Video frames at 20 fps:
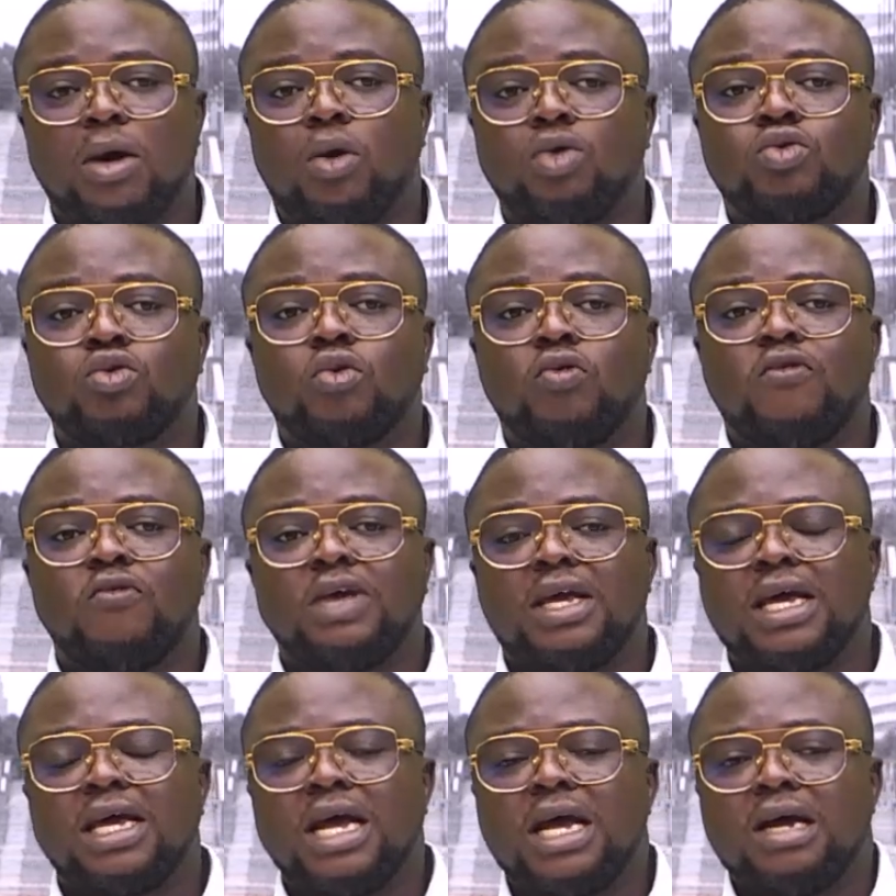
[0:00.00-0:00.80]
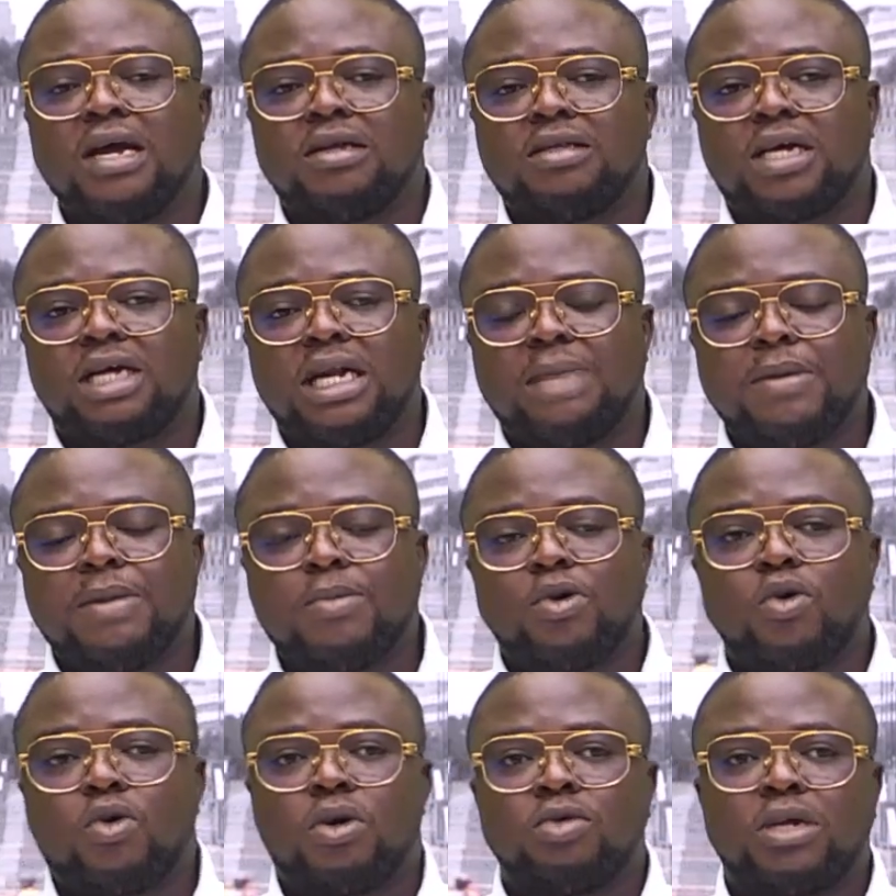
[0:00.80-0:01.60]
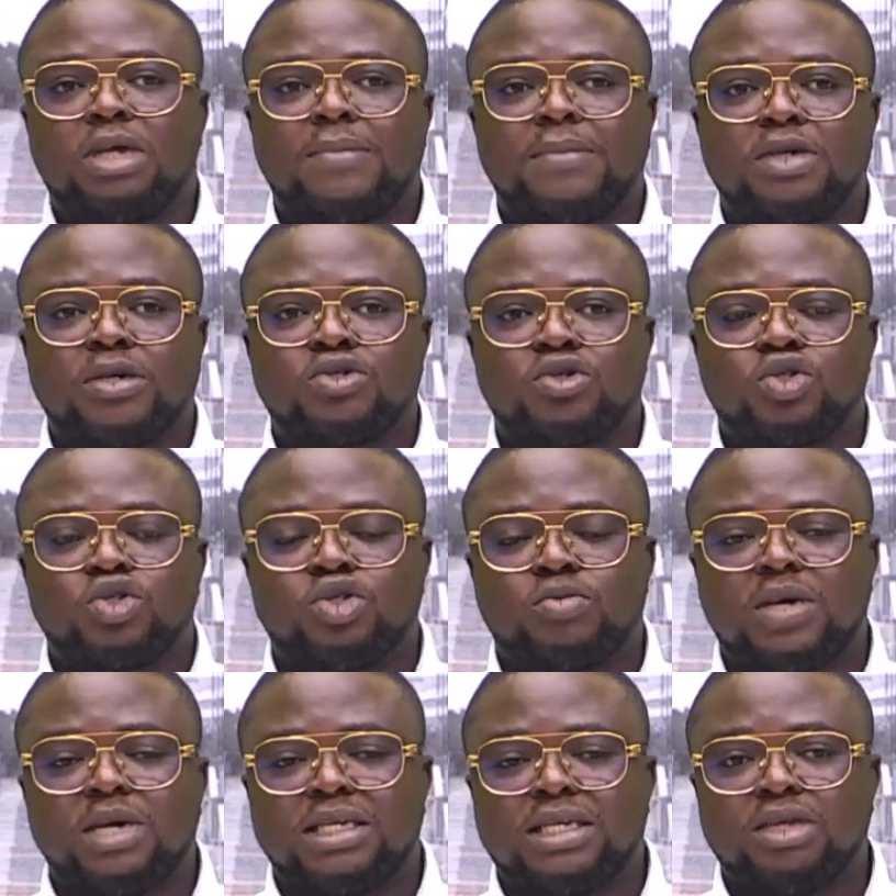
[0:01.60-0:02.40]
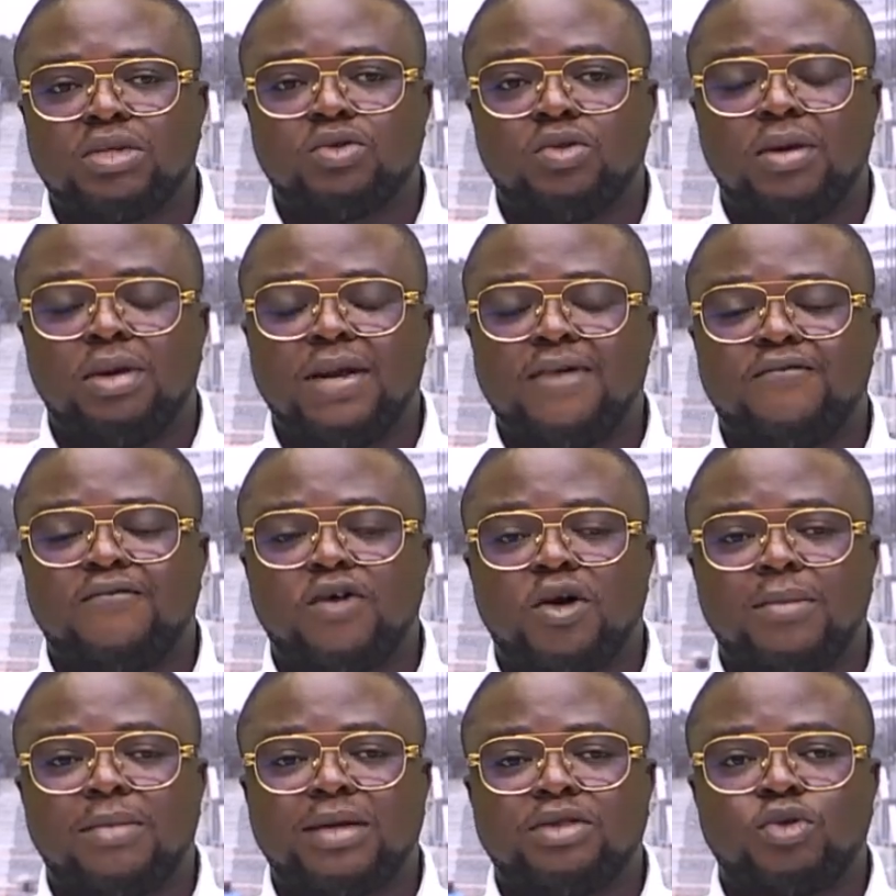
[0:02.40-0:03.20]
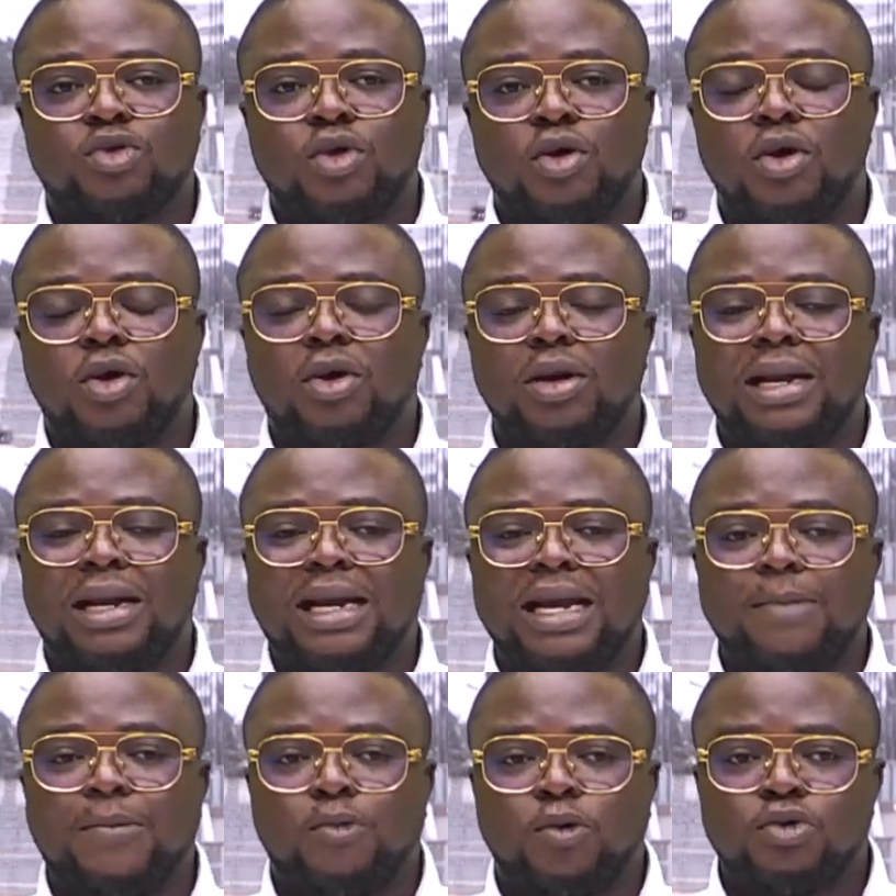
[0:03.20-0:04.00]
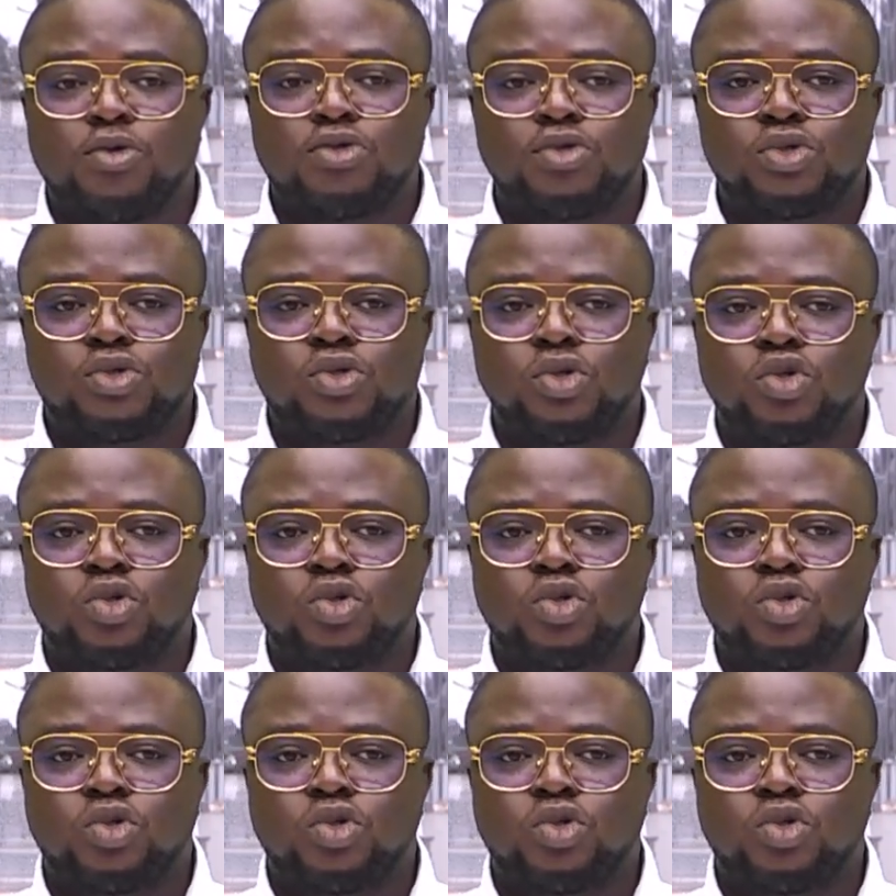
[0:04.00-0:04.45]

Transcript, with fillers: Retrouvez dans les mêmes colonnes de l'apparition de ce matin de l'informateur, les productions